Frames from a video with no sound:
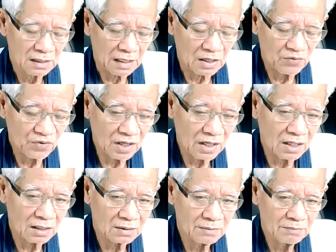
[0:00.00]
ถามว่า
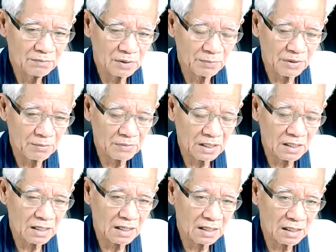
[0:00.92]
มันเป็นมา
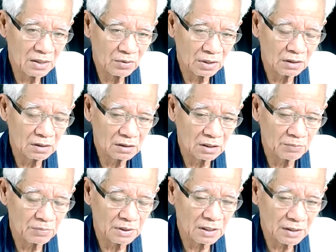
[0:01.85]
นานแล้วกี่เดือนกี่
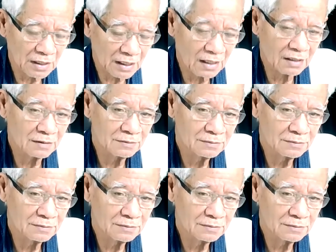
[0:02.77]
ปีแล้วคะ